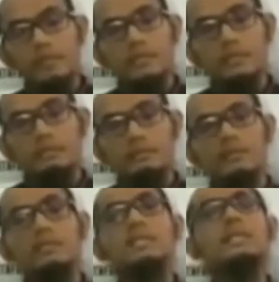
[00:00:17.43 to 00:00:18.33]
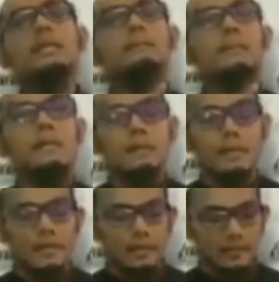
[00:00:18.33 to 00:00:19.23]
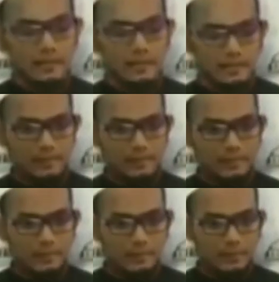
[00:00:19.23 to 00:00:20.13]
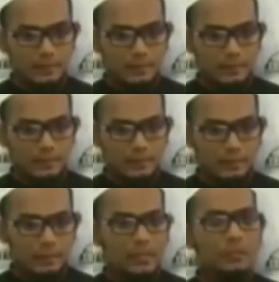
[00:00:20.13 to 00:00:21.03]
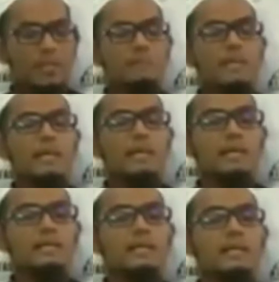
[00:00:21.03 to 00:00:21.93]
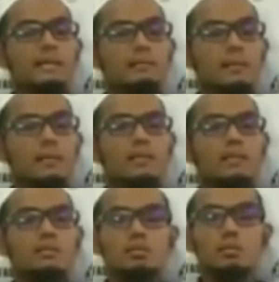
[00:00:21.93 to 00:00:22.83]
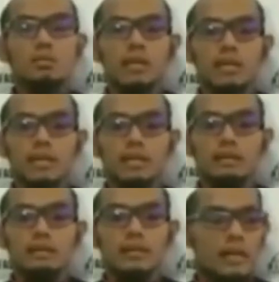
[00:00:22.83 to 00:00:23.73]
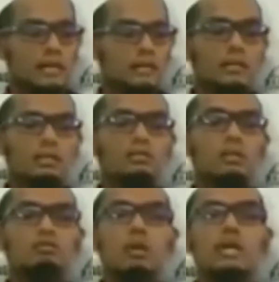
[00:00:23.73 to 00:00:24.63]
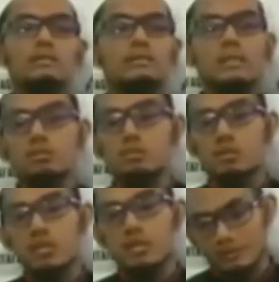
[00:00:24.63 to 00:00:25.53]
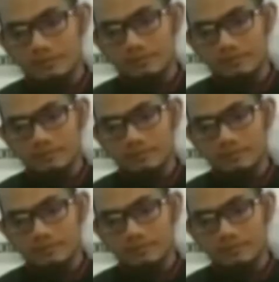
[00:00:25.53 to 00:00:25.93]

sahabatnya tidak pernah merayakannya tidak pernah merayakan kelahiran beliau dengan suatu ibadah atau dengan suatu aktivitas duniawi